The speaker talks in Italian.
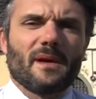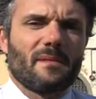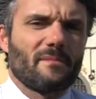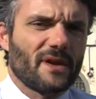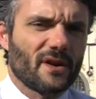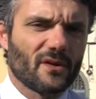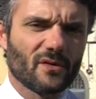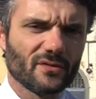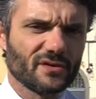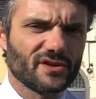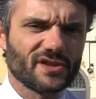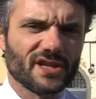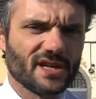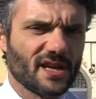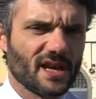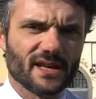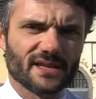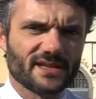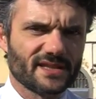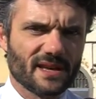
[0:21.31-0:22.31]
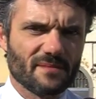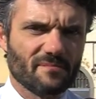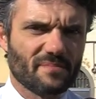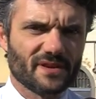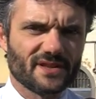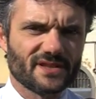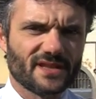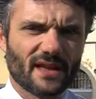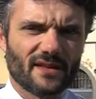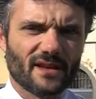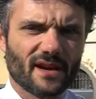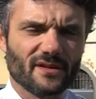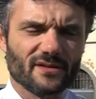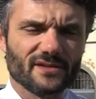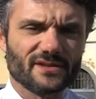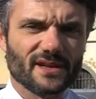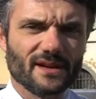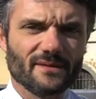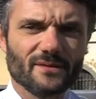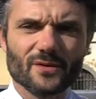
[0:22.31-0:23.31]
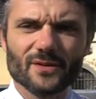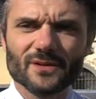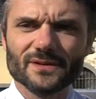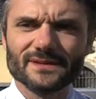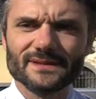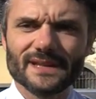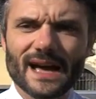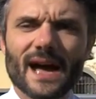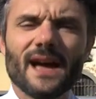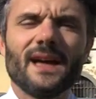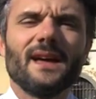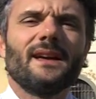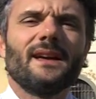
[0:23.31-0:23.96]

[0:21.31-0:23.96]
almeno così è sempre stata la nostra volontà